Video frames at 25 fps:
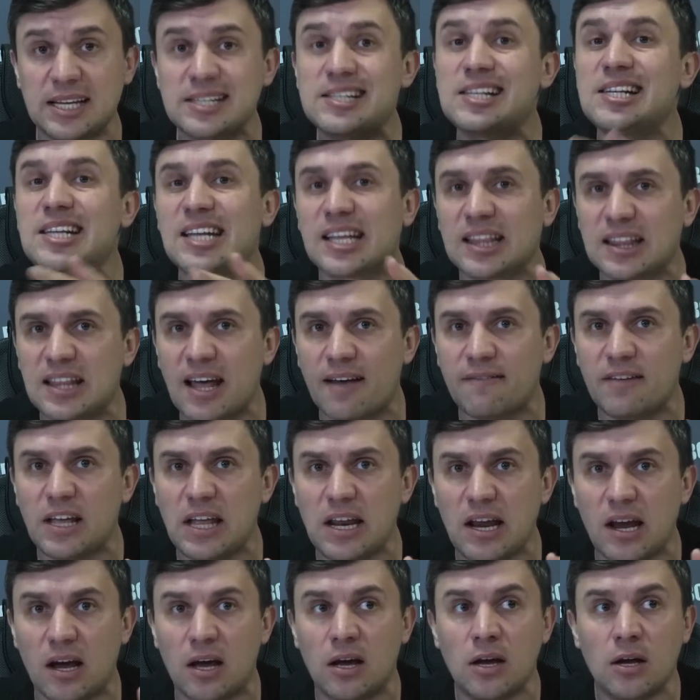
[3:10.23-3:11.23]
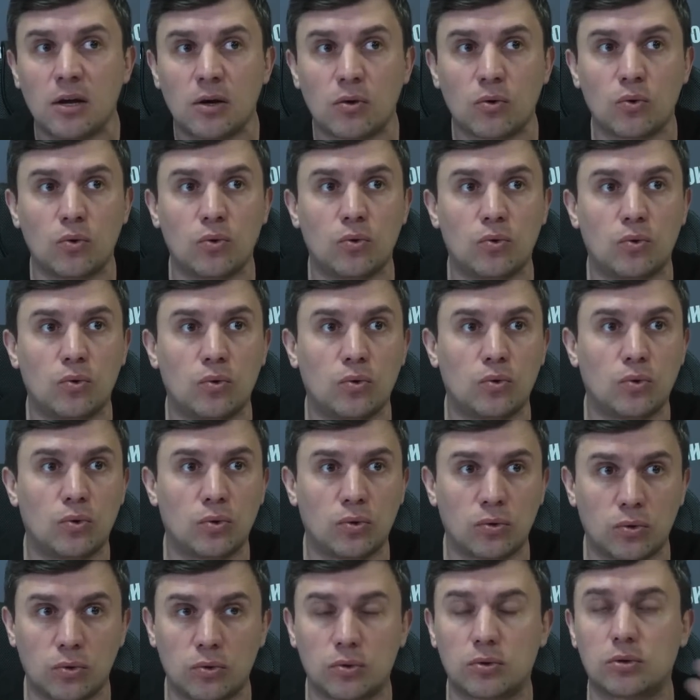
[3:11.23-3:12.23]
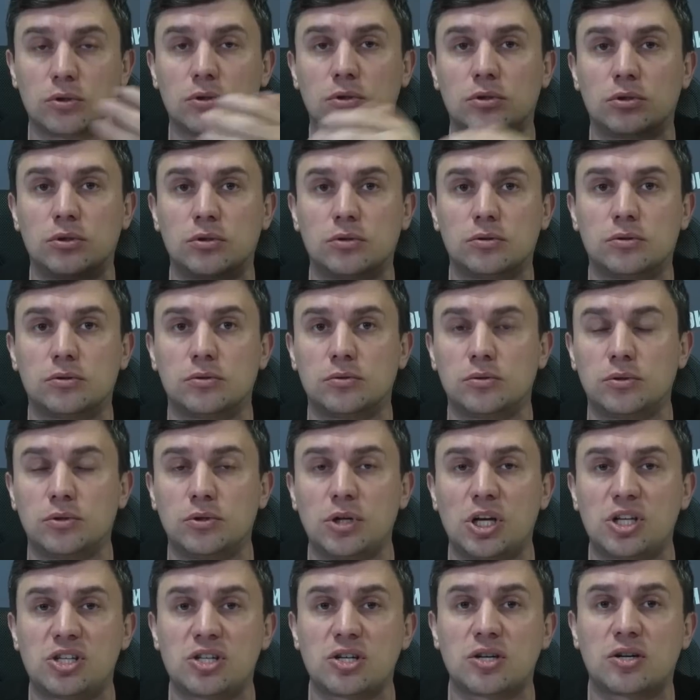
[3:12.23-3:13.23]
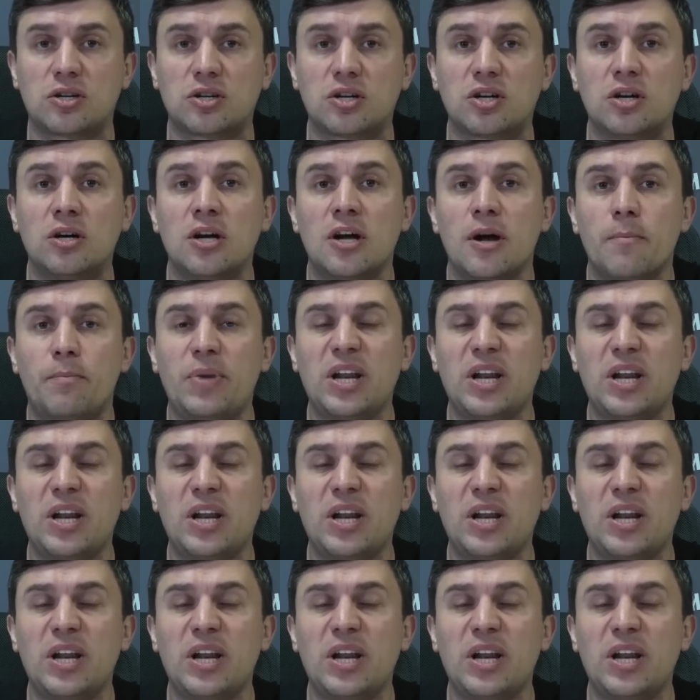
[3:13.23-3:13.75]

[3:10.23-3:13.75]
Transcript: А если нет доверия у э, этих э,